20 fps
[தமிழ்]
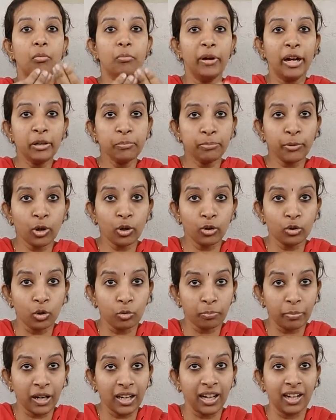மென்பொருள்
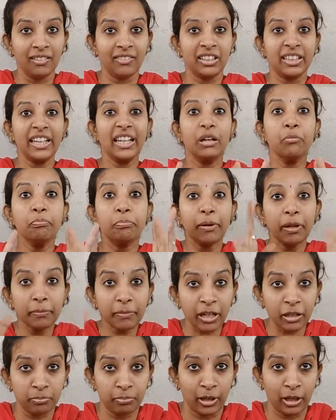நுட்பங்களை வந்து
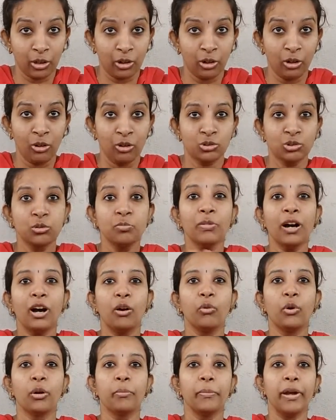இம்ப்ளிமெண்ட் பண்றோம் சும்மா
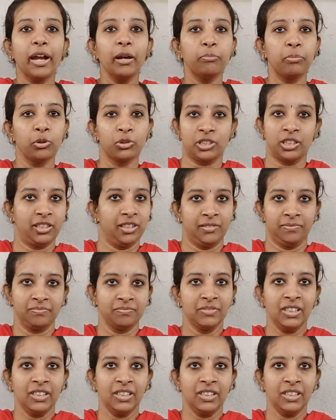ஒரு மேல் பூச்சிக்கு